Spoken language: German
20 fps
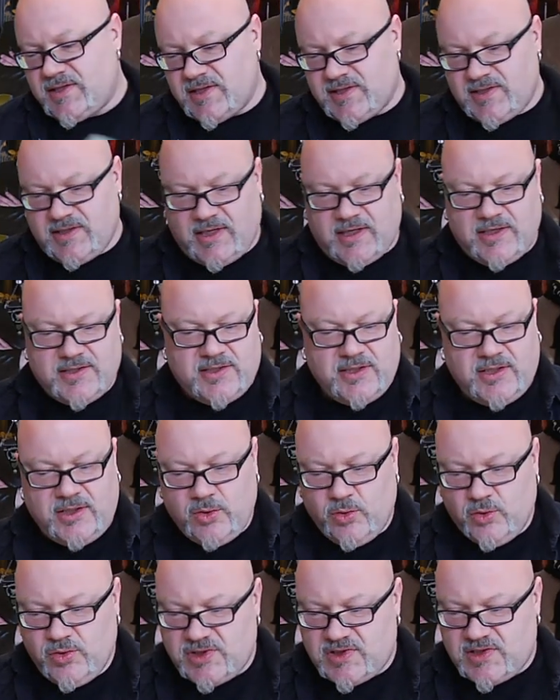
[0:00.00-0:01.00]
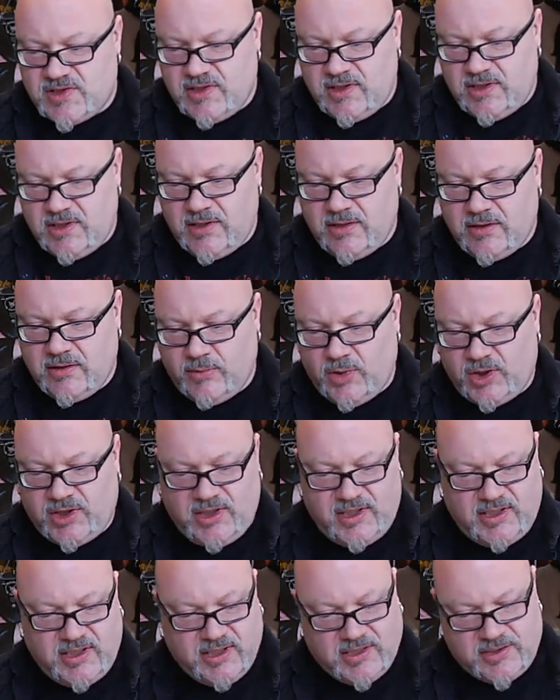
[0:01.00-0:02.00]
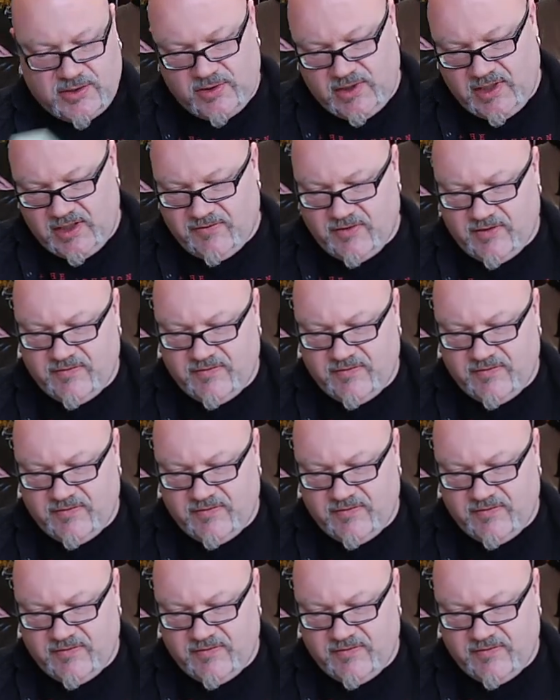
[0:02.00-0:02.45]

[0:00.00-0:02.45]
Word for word: Das sind alles News, die möchte ich hier natürlich nicht